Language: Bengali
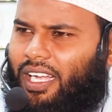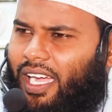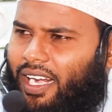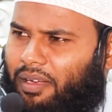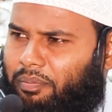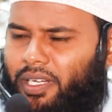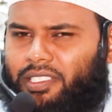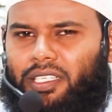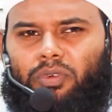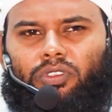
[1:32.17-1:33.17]
খারাপ
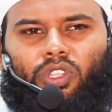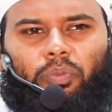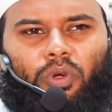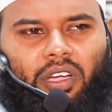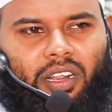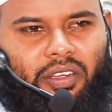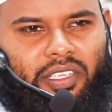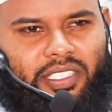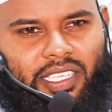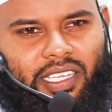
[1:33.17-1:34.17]
ভাষায় মন্তব্য করা
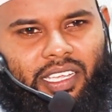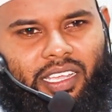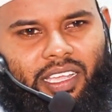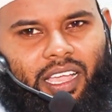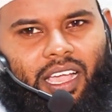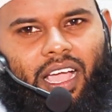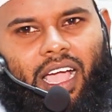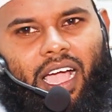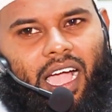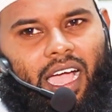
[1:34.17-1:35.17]
হয়েছে
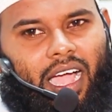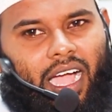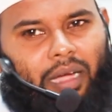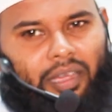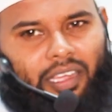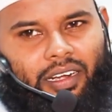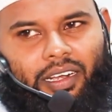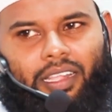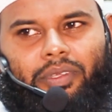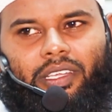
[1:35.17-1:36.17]
আমার
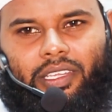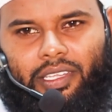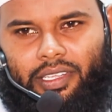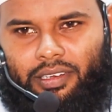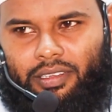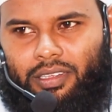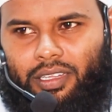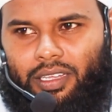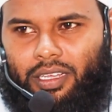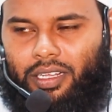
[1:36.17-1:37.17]
নবীর
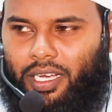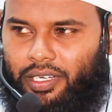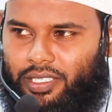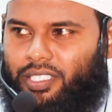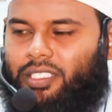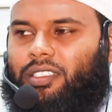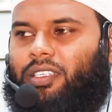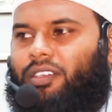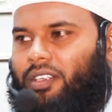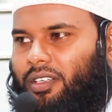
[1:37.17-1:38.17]
কনিষ্ঠ
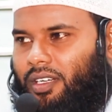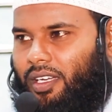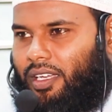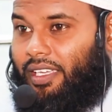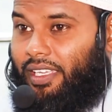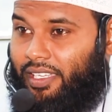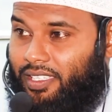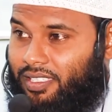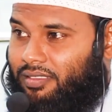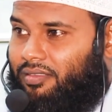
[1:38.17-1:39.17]

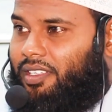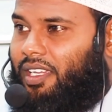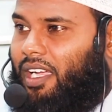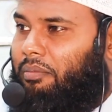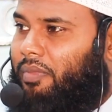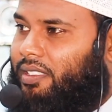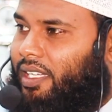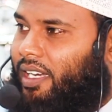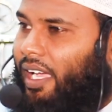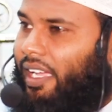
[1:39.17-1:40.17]
স্ত্রী
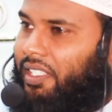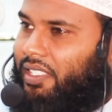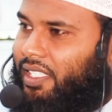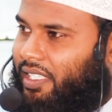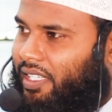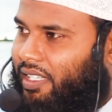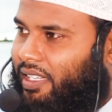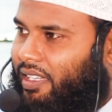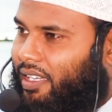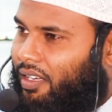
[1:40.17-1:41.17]
আম্মাজান আয়েশাকে
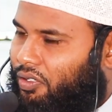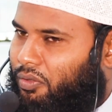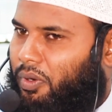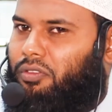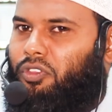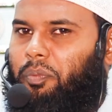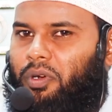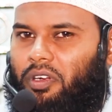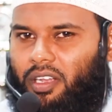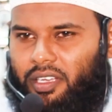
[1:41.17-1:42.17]
কত মন্তব্য
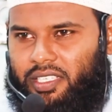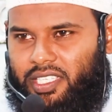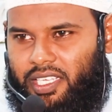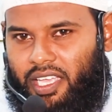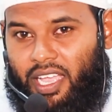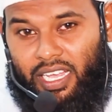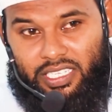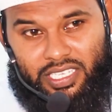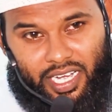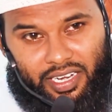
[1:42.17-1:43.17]
করা হয়েছে
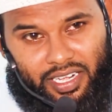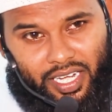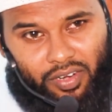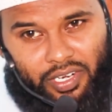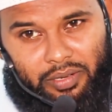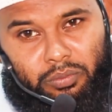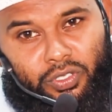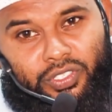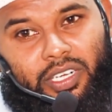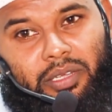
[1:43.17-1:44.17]
যার কারণে
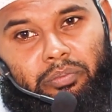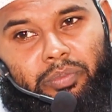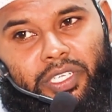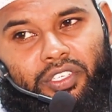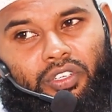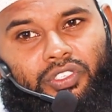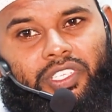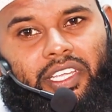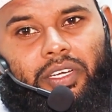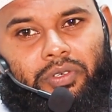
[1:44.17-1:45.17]
মুসলিম বিশ্ব
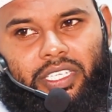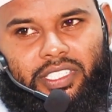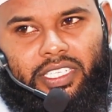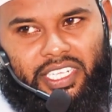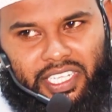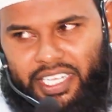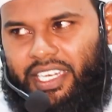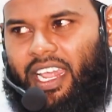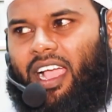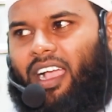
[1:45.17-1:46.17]
জেগে উঠেছে ঠিক
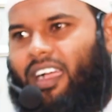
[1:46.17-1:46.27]
কিনা